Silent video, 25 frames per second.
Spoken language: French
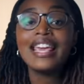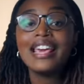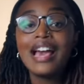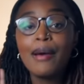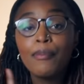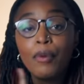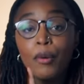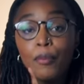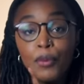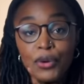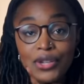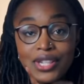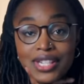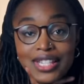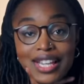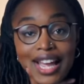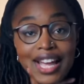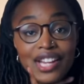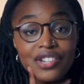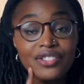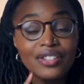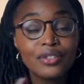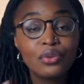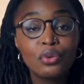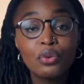Et à propos de ça,
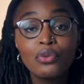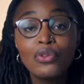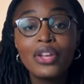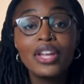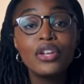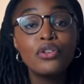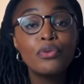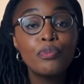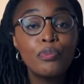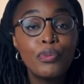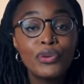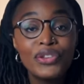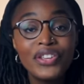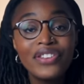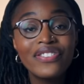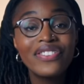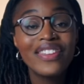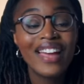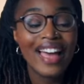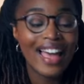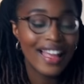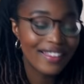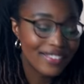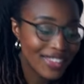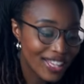j'ai trouvé une petite
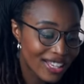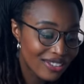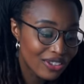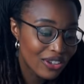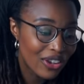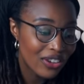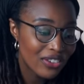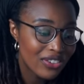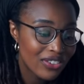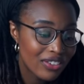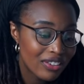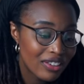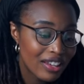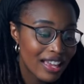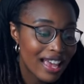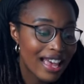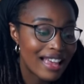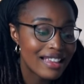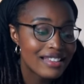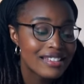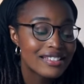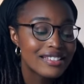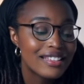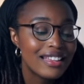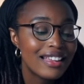anecdote
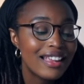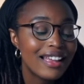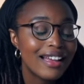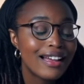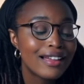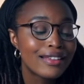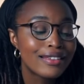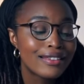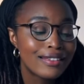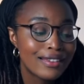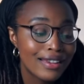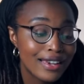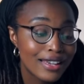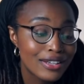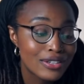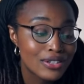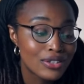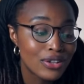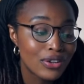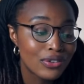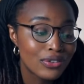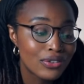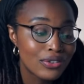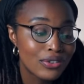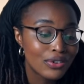assez
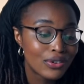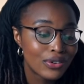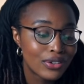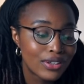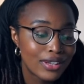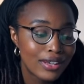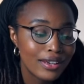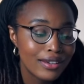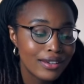intéressante, ok